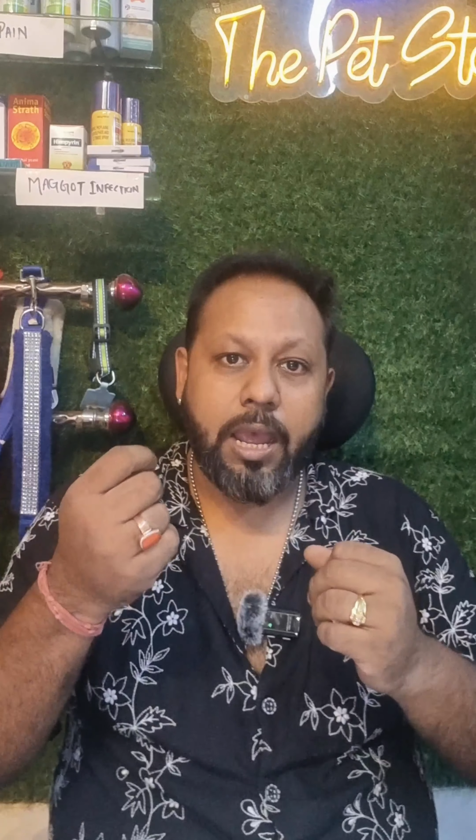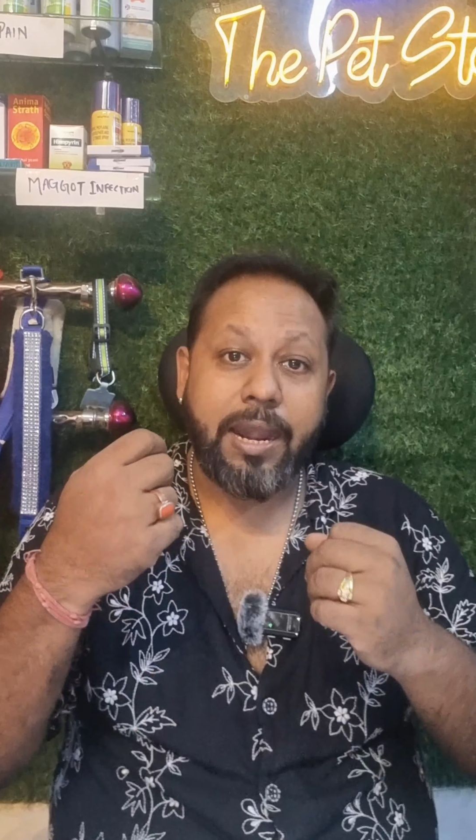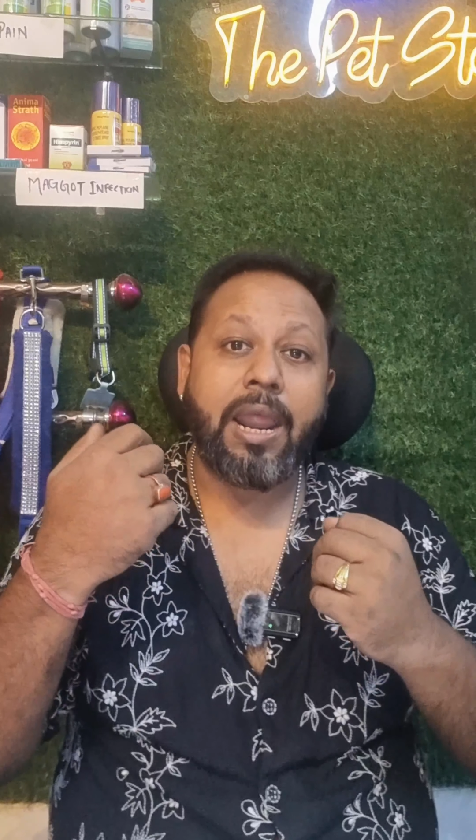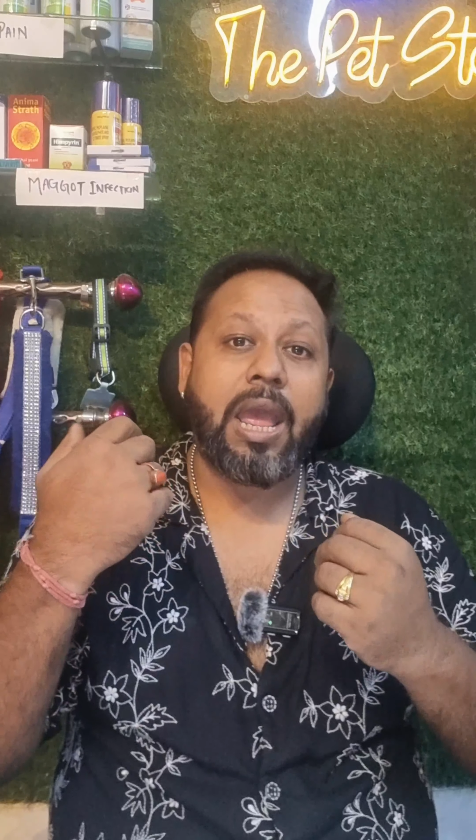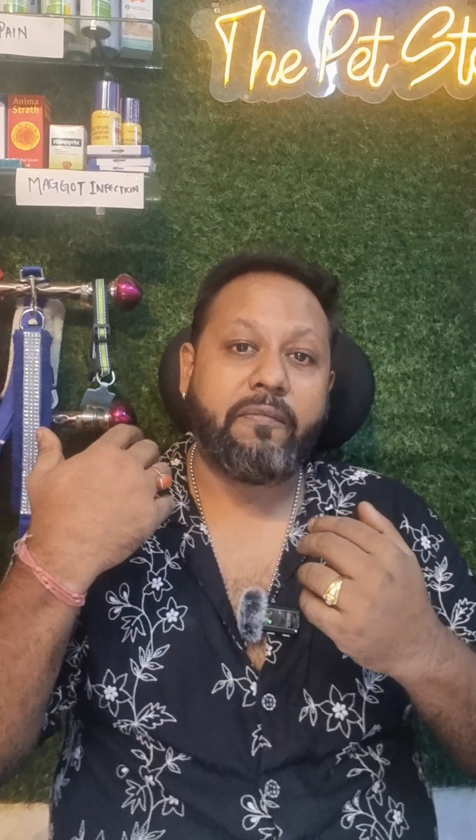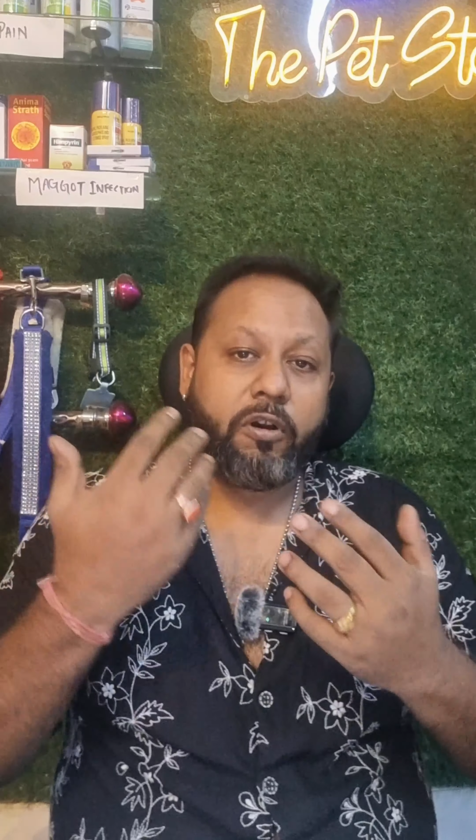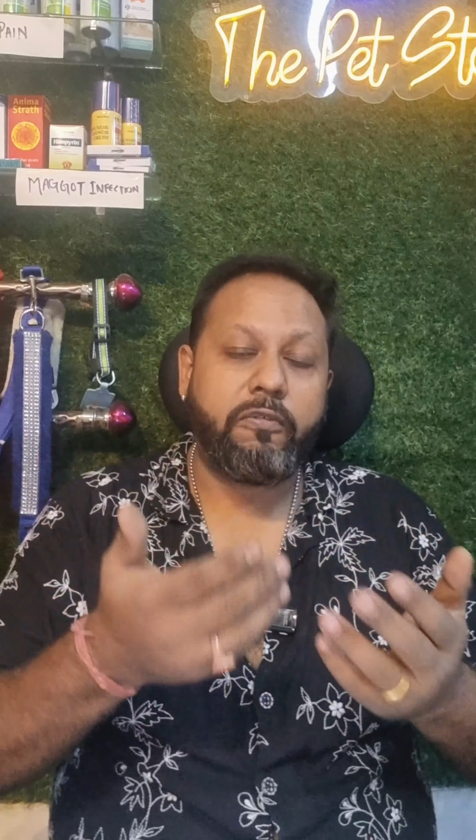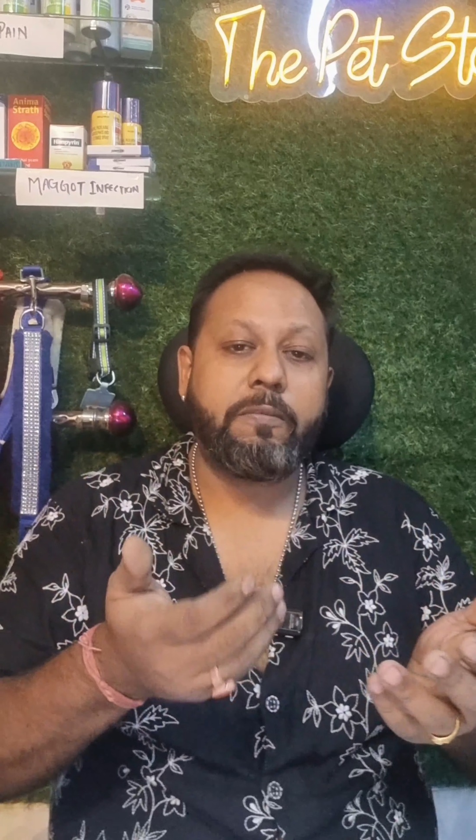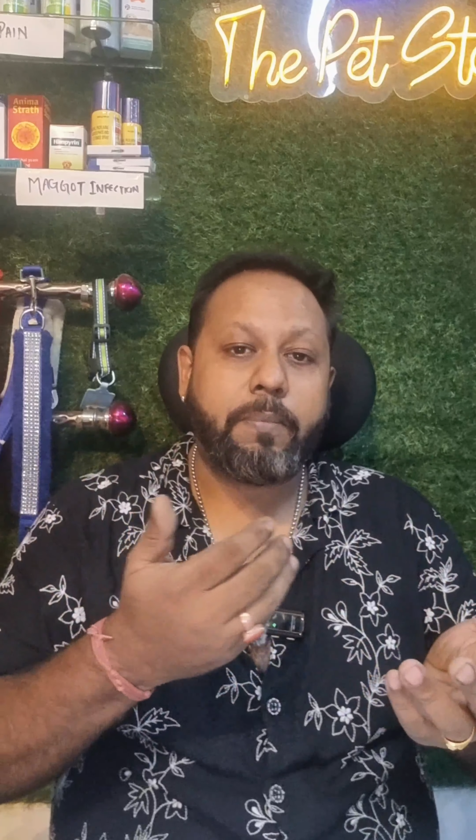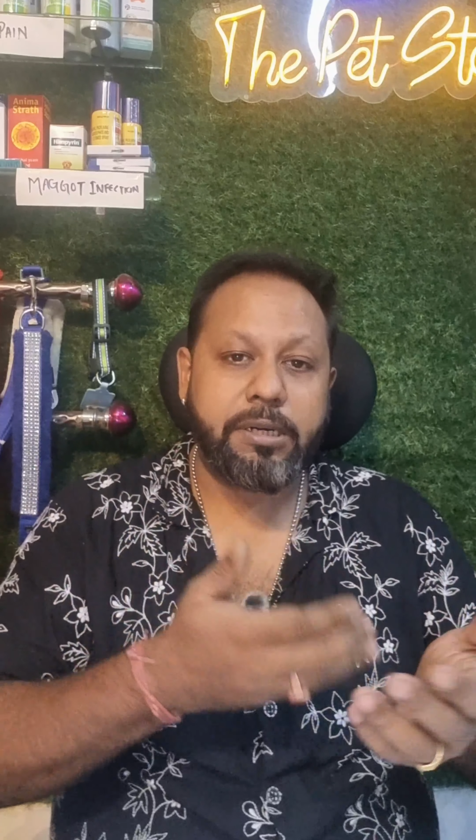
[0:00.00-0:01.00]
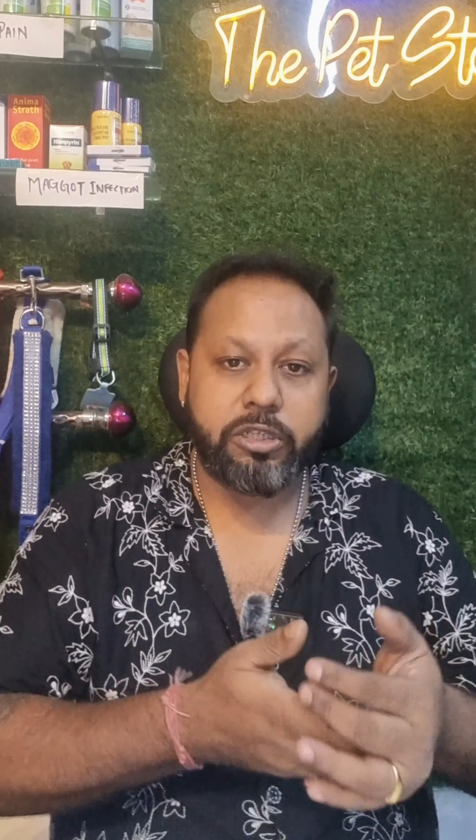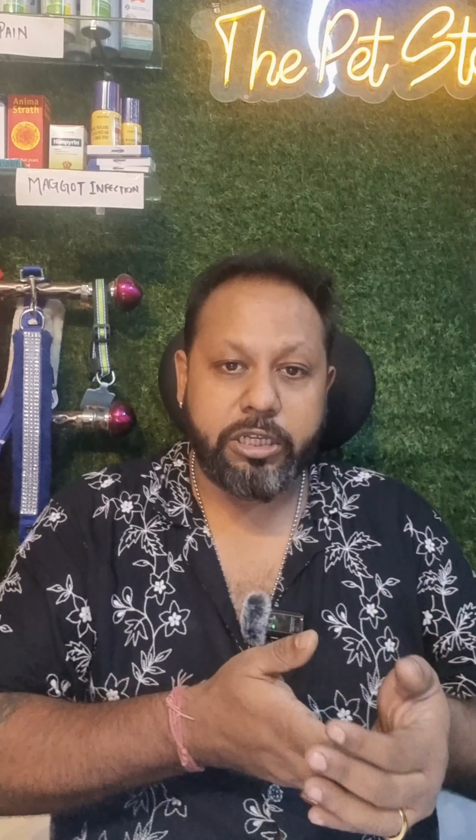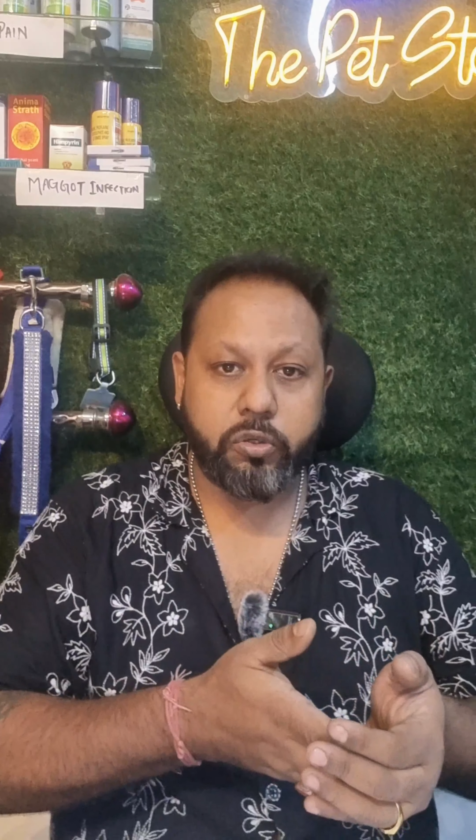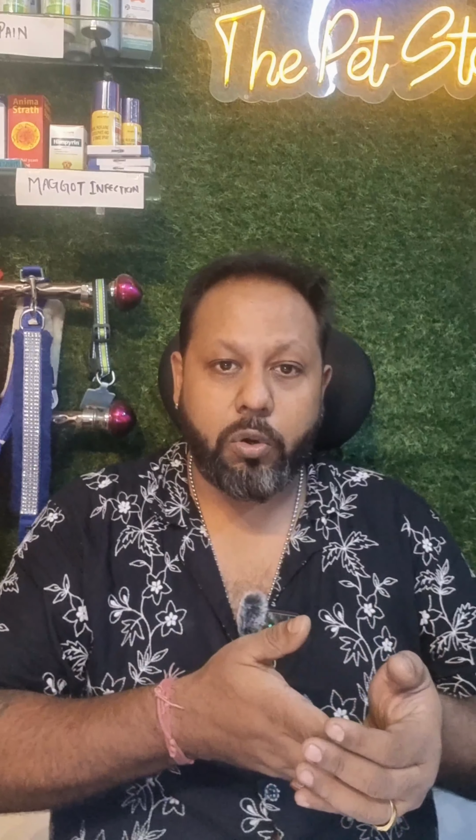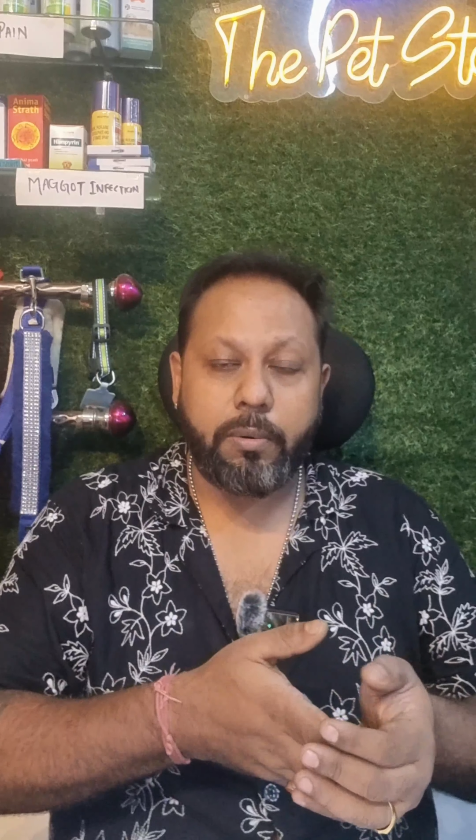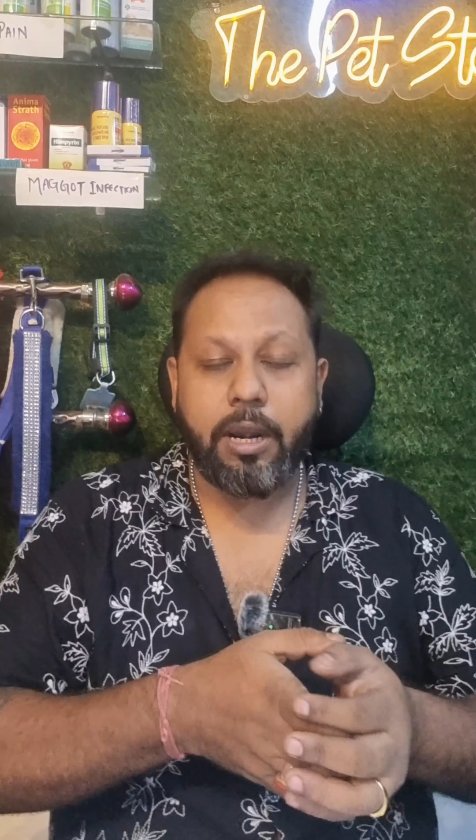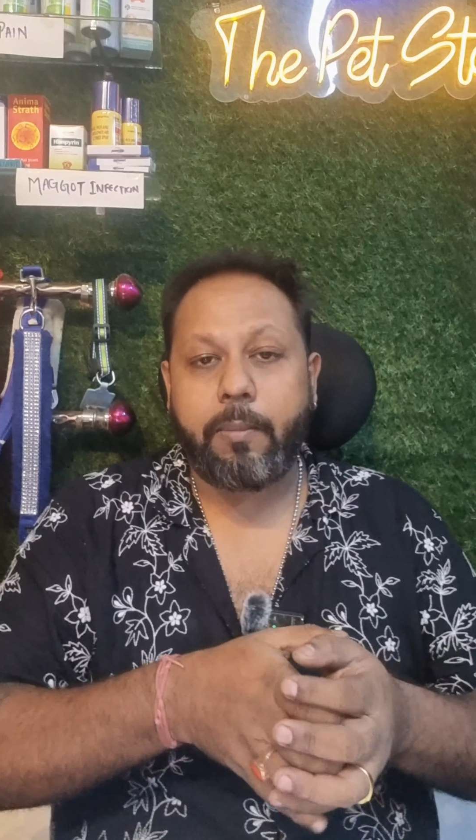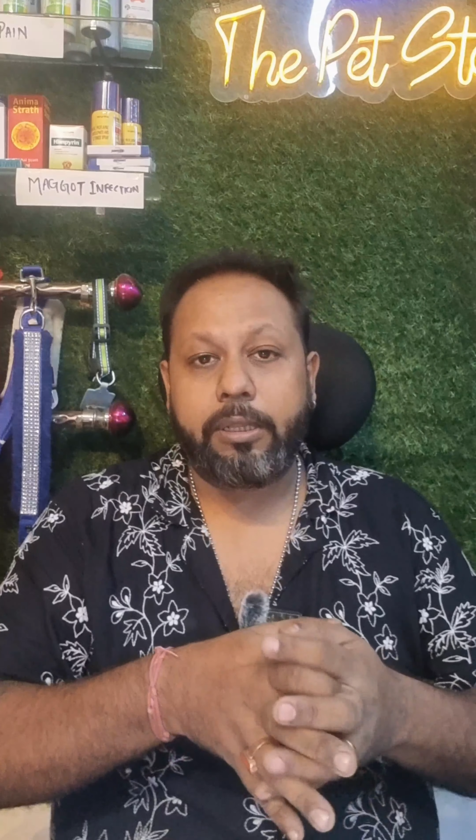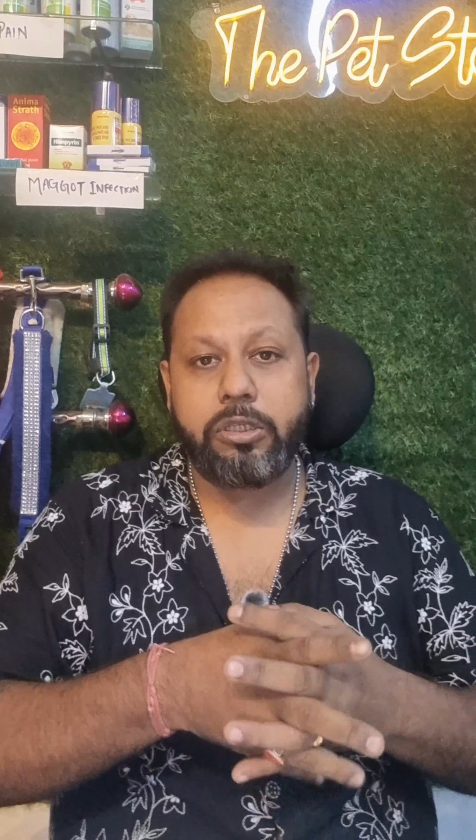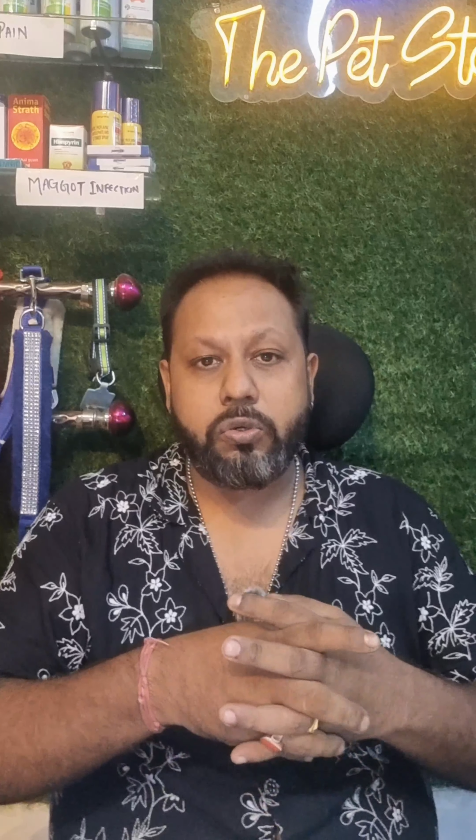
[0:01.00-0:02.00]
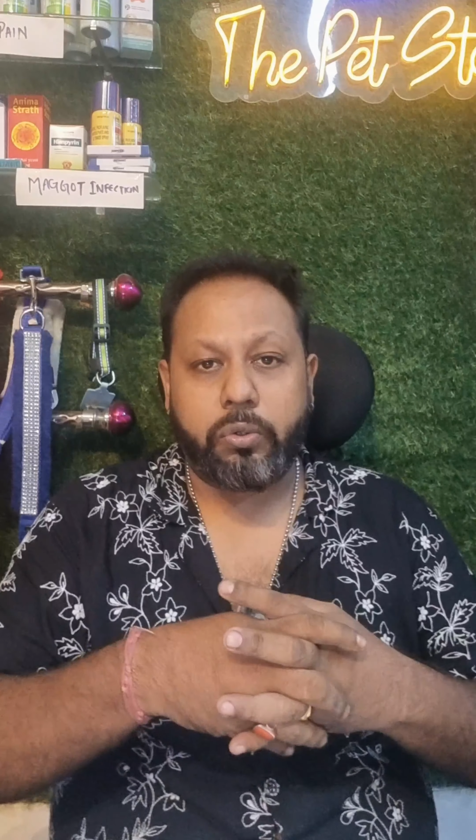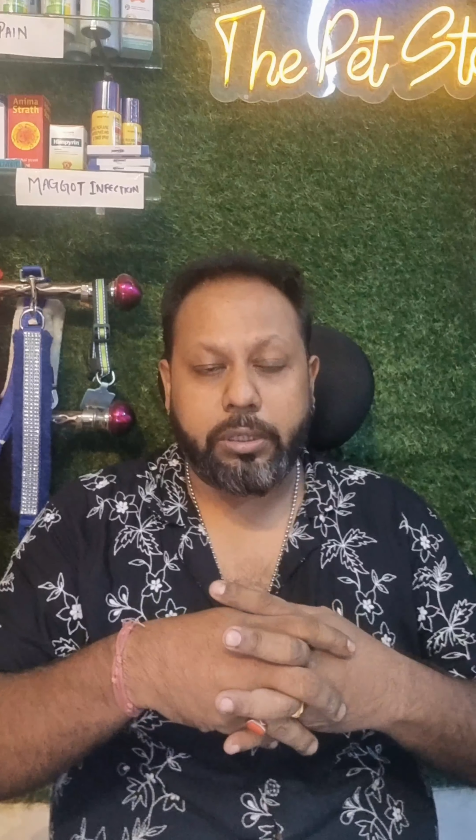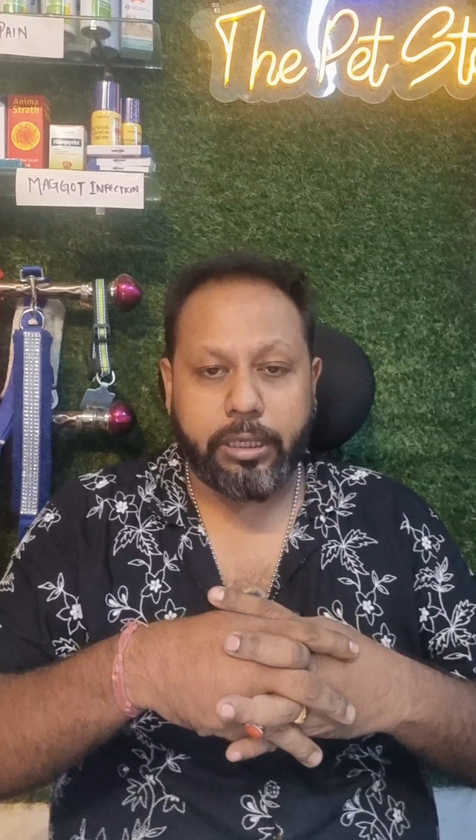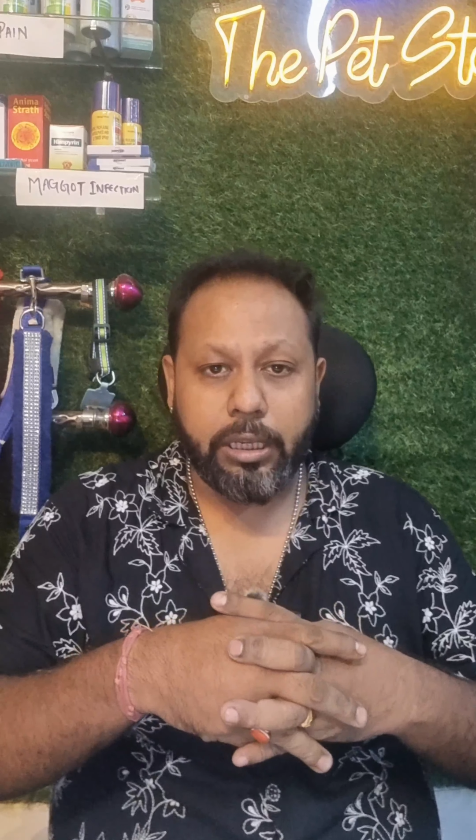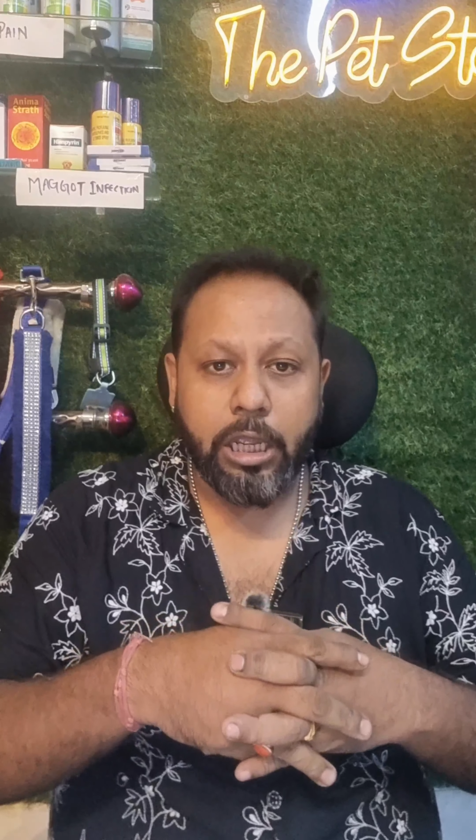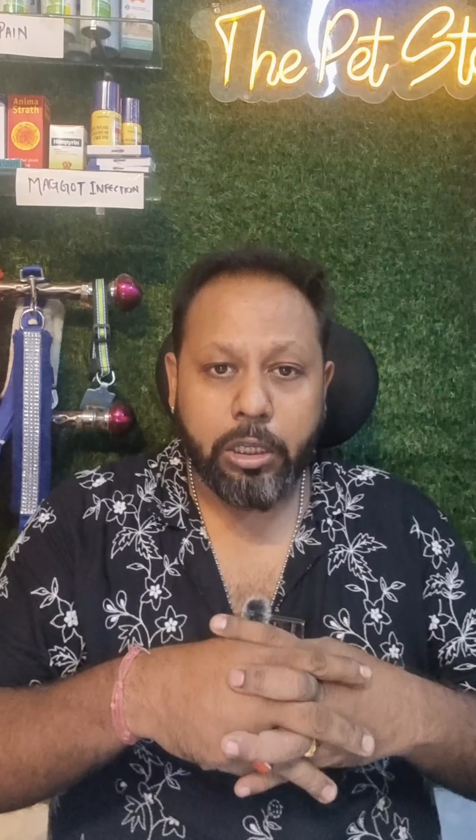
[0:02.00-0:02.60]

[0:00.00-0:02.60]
অ্যান্ড অ্যাভের পারচেস করবেন আমাদের স্টোর থেকে